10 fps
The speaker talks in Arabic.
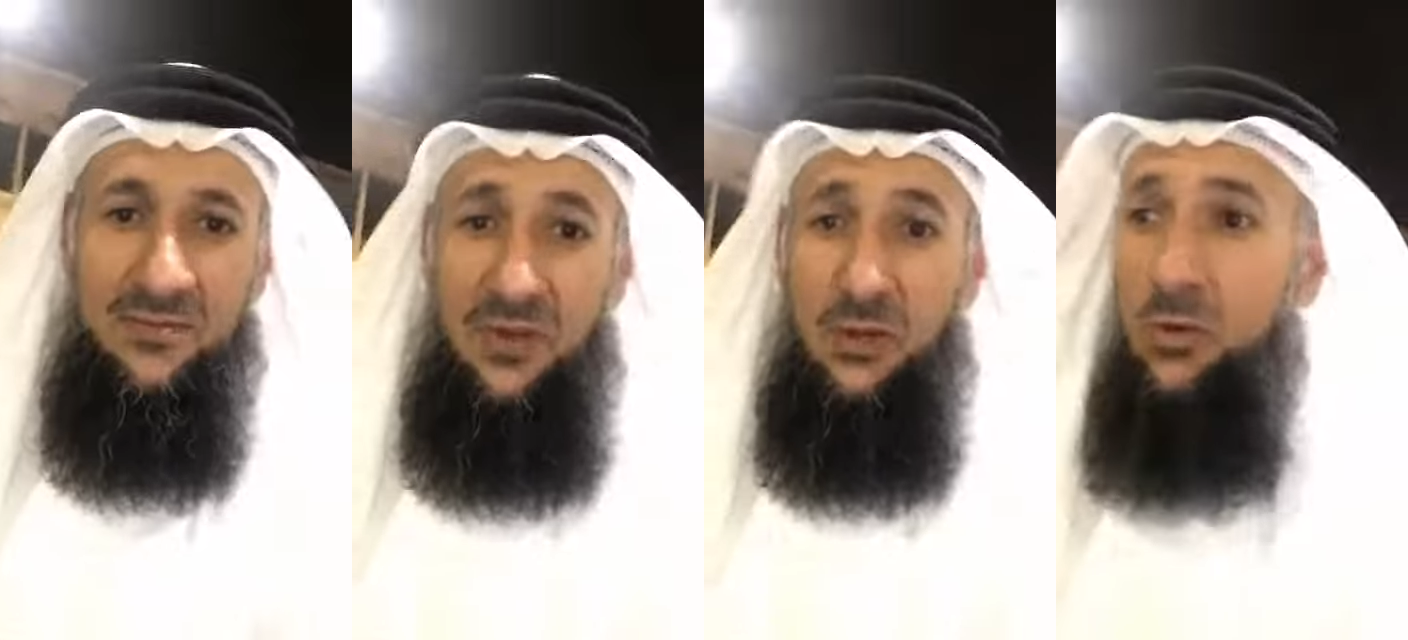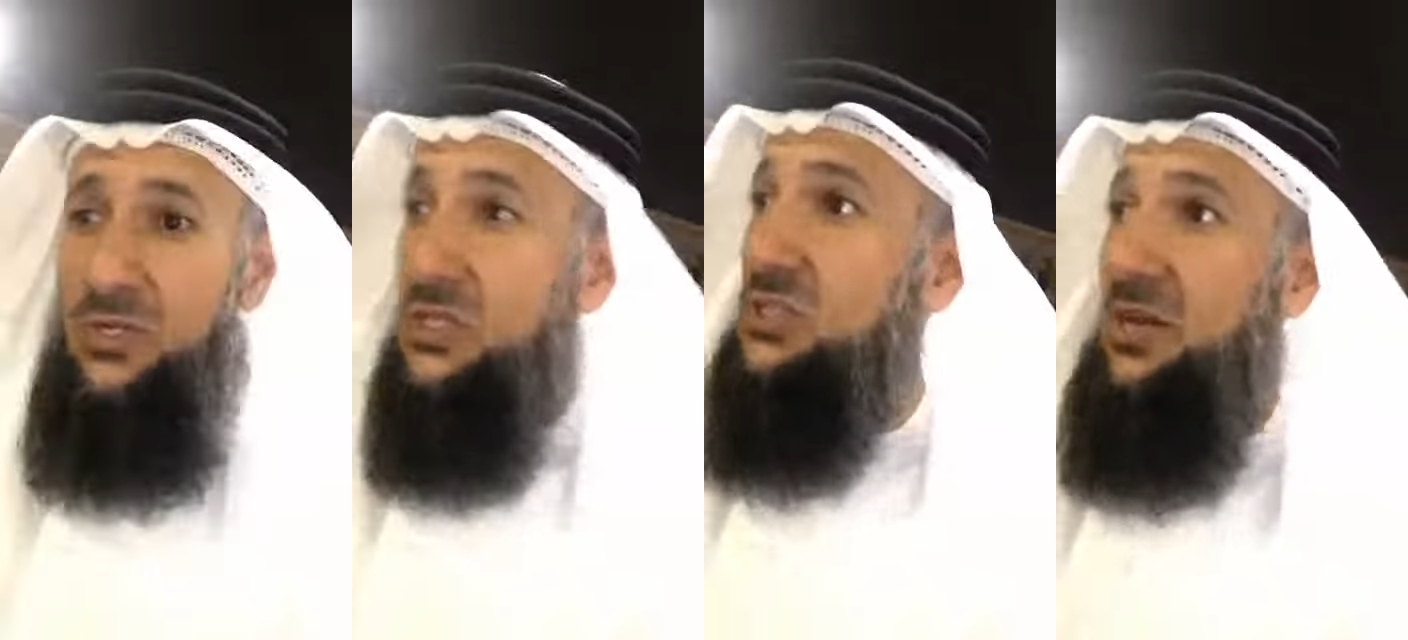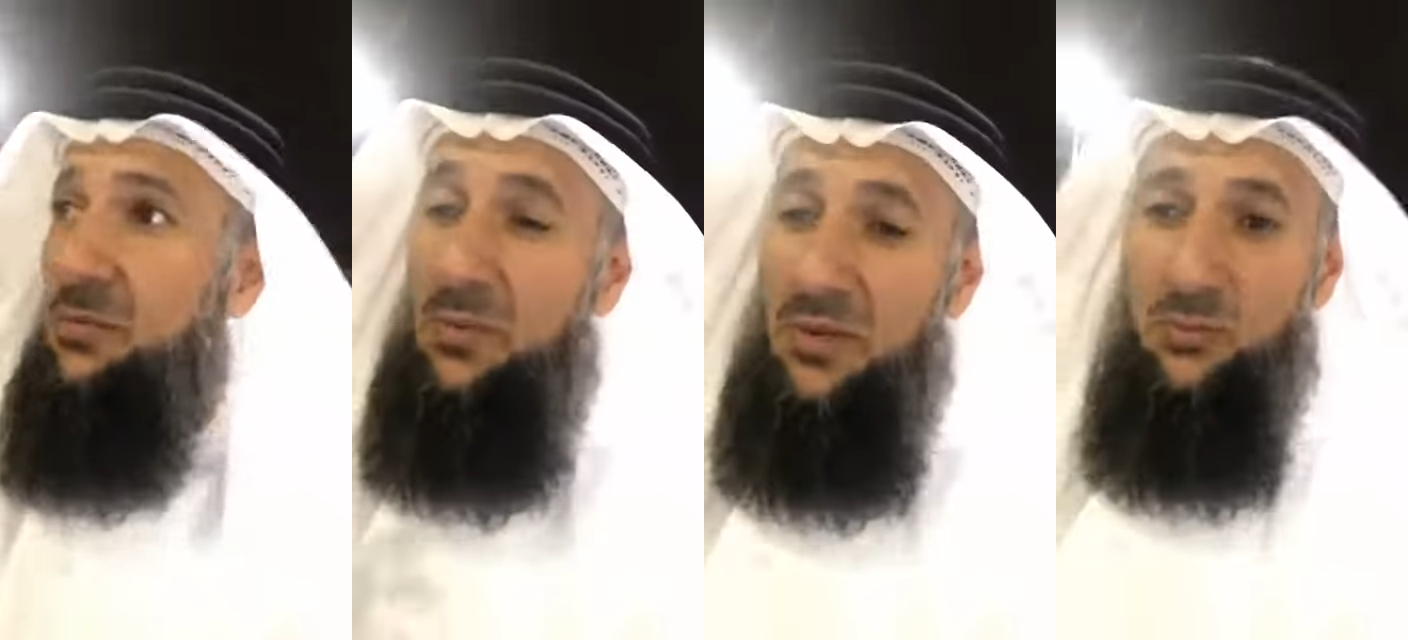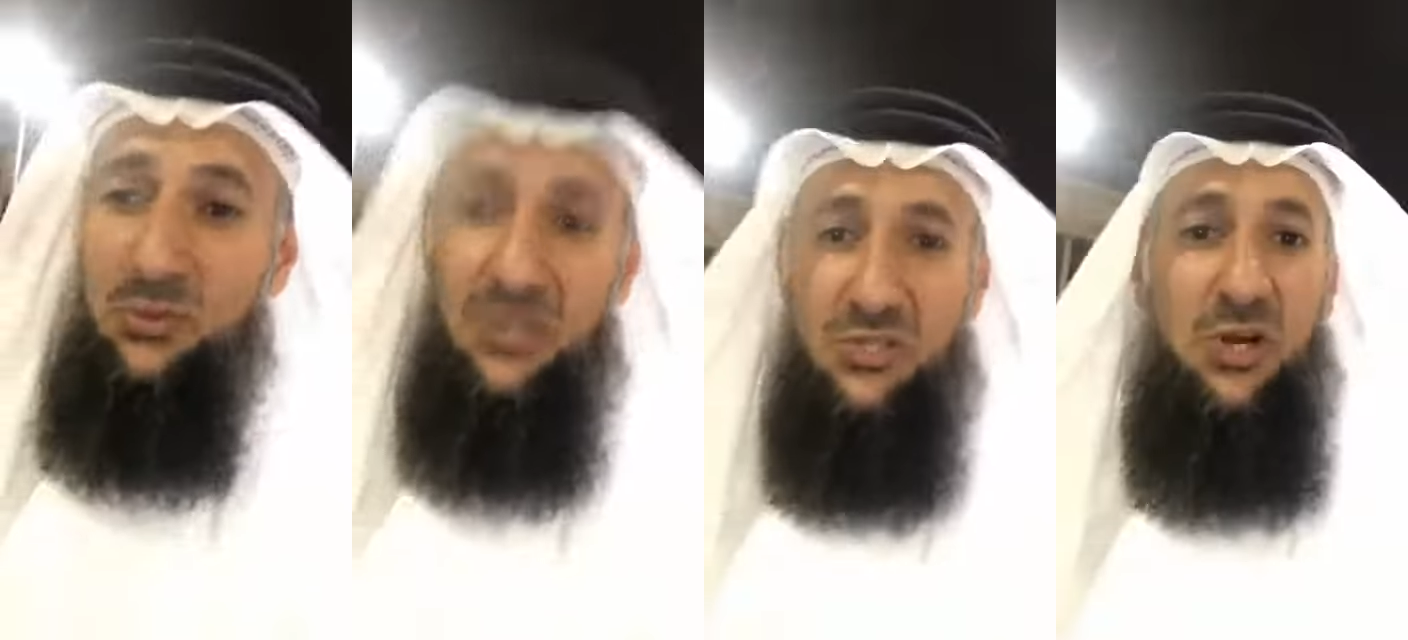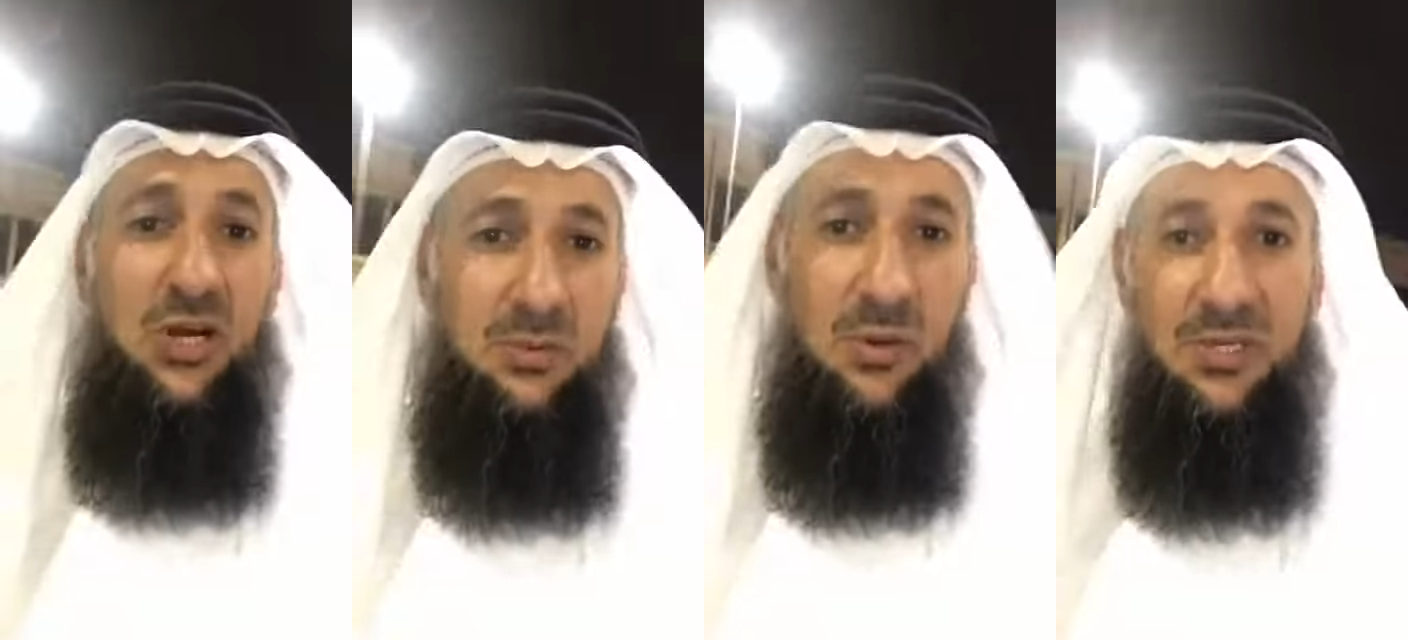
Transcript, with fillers: فيقول انتشر ما بين المدرسات ما